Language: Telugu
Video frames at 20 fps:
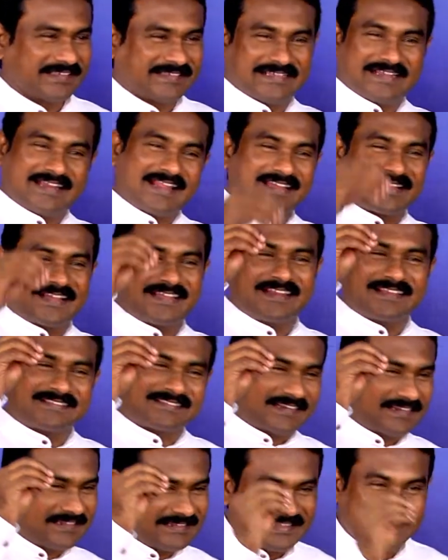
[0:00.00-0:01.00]
ఎలాగైనా
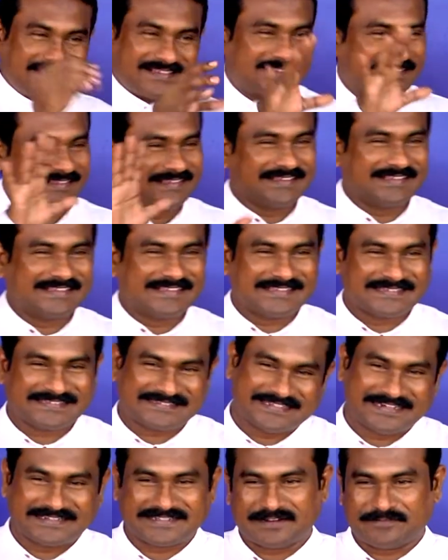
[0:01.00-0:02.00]
సరే ఇది
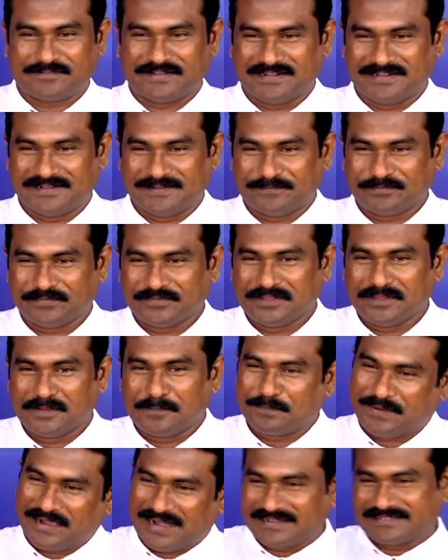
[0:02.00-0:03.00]
సెట్ అవ్వాలి
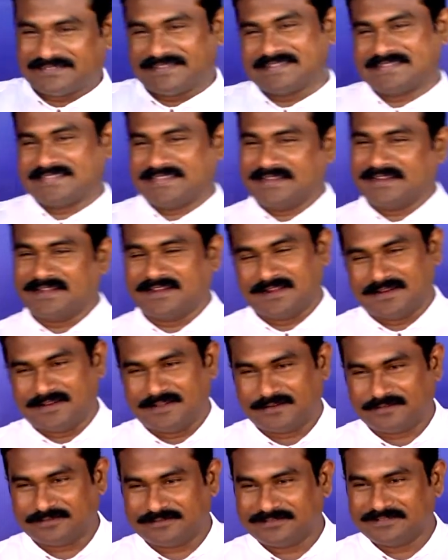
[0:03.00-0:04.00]
ప్రార్థన చేయండి
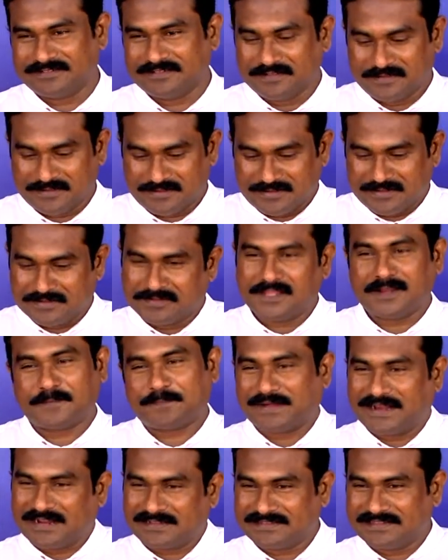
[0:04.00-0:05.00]
అన్నారు నేను
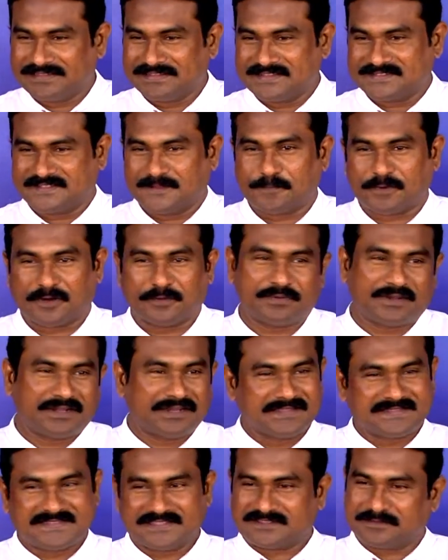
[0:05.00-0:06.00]
ప్రార్థన చేశాను ప్రభా
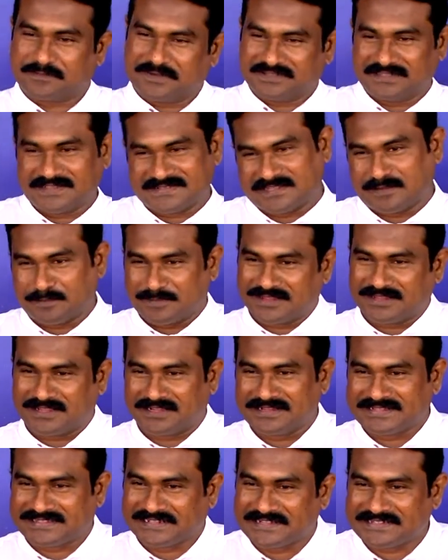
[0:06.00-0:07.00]
నీ చిత్తమైతే ఈ
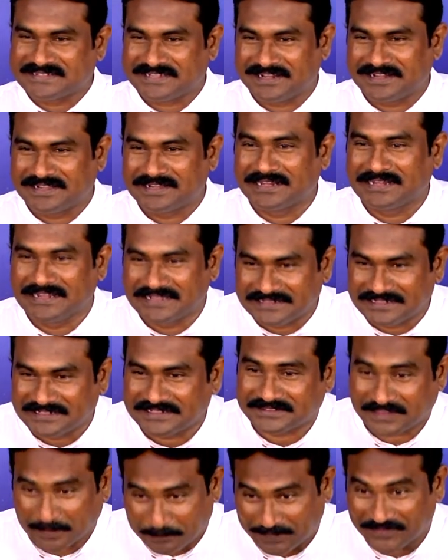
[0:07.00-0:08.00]
సంబంధాన్ని సెట్ చేయండి లేదంటే
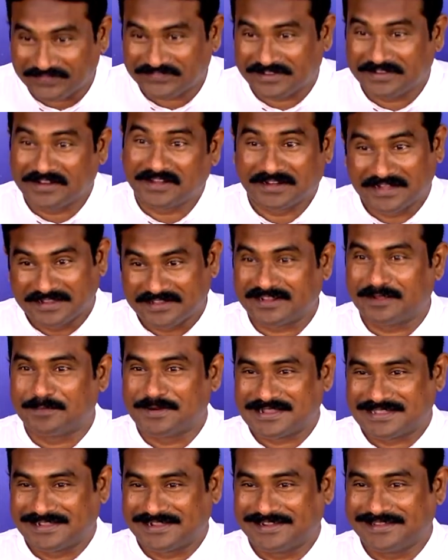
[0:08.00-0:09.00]
తప్పించండి అని గట్టిగా
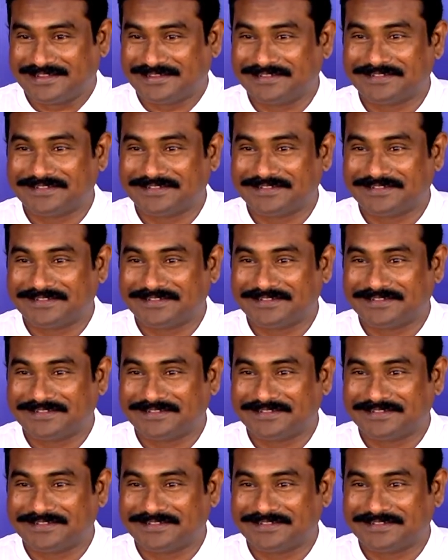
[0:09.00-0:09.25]
మాట్లాడే